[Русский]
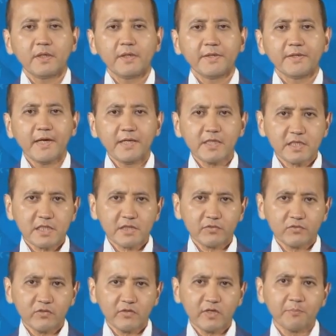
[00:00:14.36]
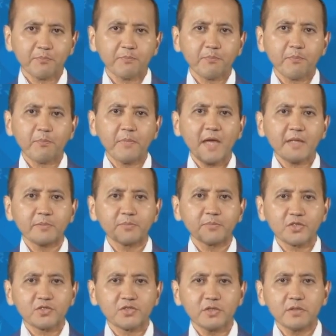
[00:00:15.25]
Я назову вам пять
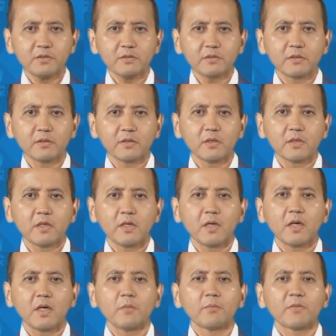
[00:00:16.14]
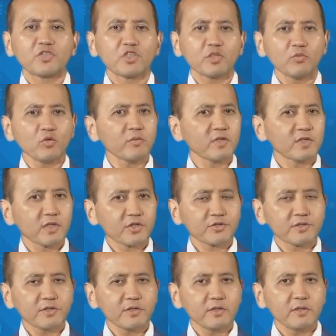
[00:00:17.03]
причин, почему мы
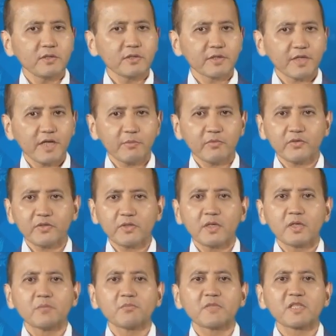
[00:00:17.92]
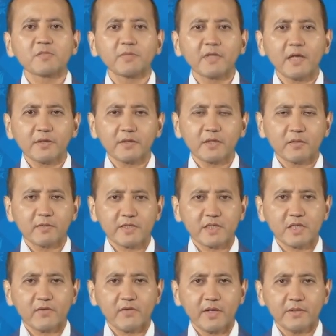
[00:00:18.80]
должны требовать бесплатное
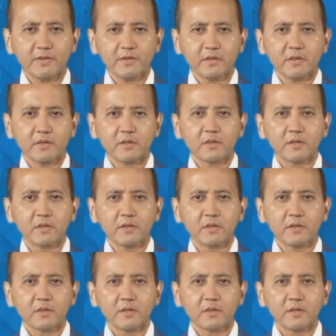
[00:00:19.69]
образование.